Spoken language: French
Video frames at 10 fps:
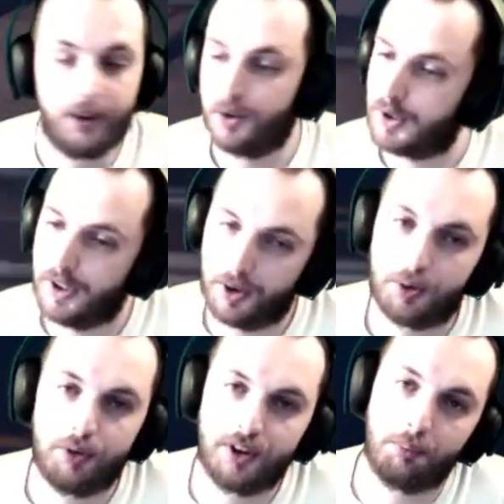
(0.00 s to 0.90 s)
Oui, je sais,
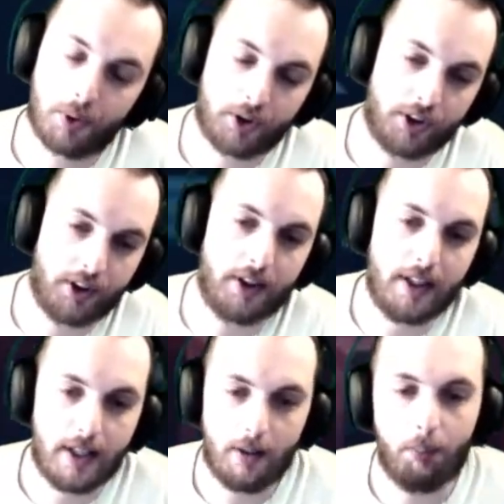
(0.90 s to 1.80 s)
je suis un meurtrier.
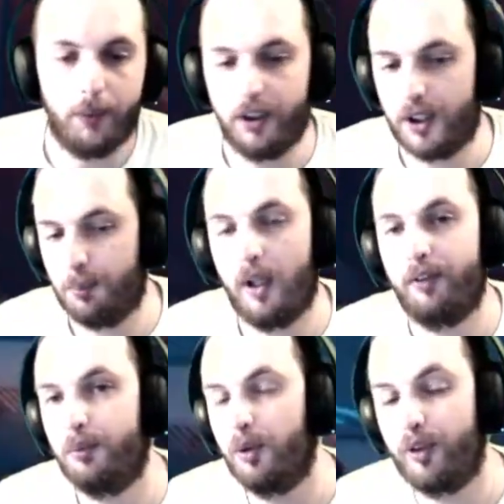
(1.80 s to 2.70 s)
Mais j'ai
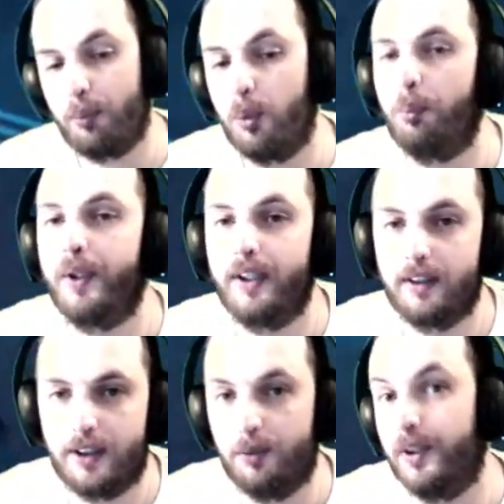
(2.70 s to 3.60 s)
pas envie de me faire
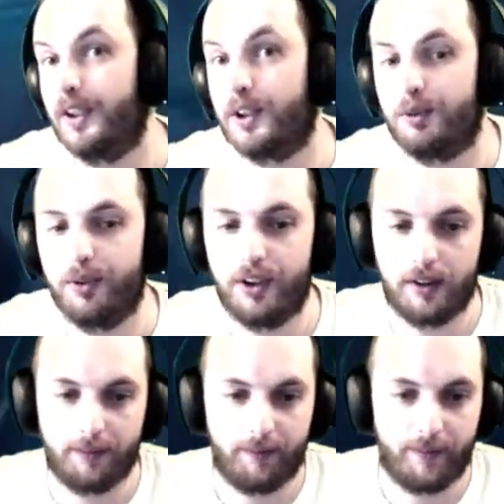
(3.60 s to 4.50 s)
pomper, vous voyez ce que je veux
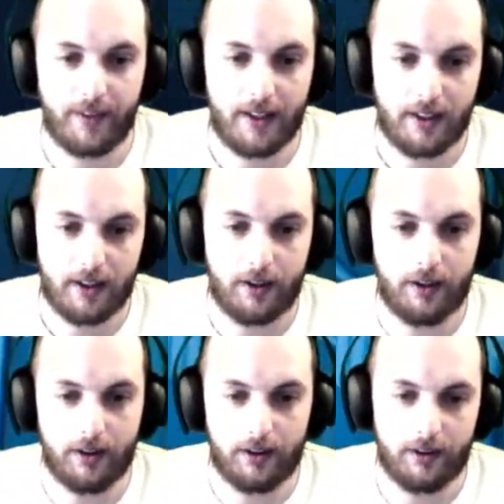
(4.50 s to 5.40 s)
dire.
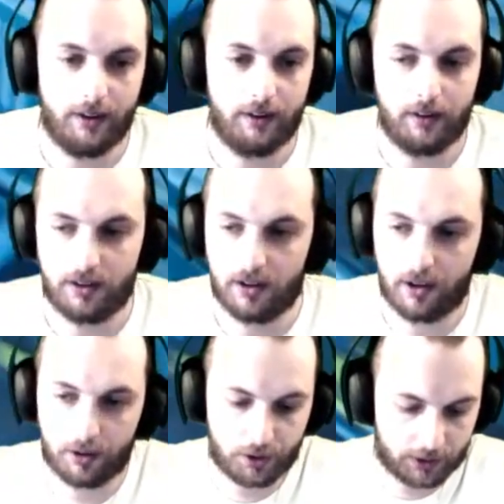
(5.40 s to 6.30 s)
Et, et
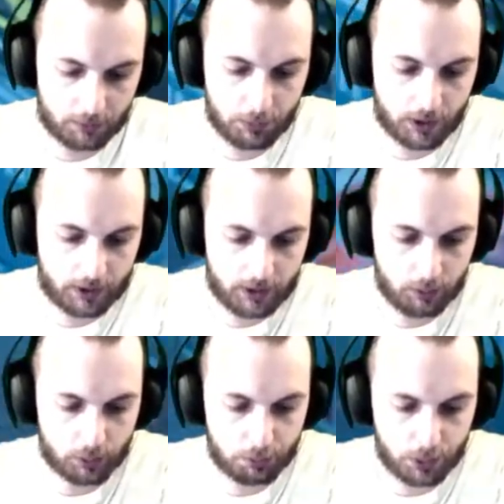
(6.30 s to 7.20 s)
tiens, d'ailleurs, je suis en train de me
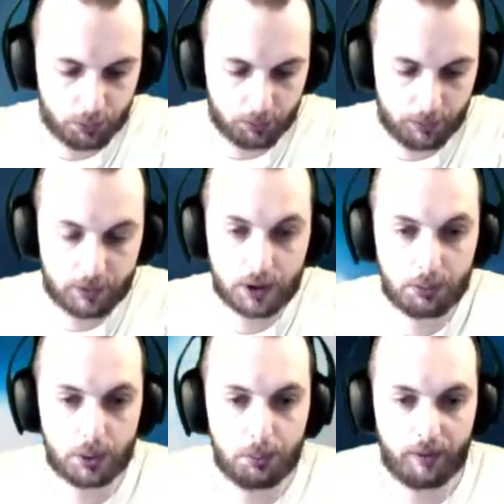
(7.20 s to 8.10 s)
gratter, donc je me demande même
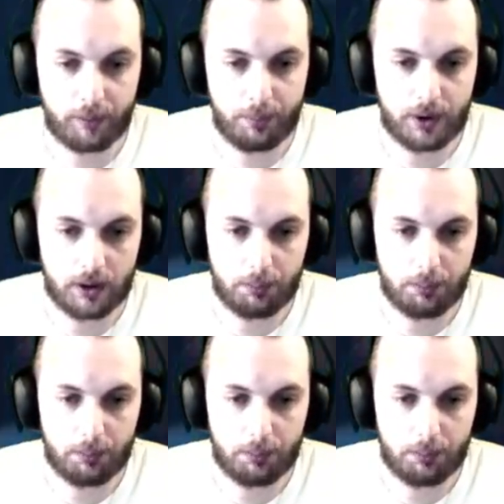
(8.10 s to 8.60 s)
si je me suis pas fait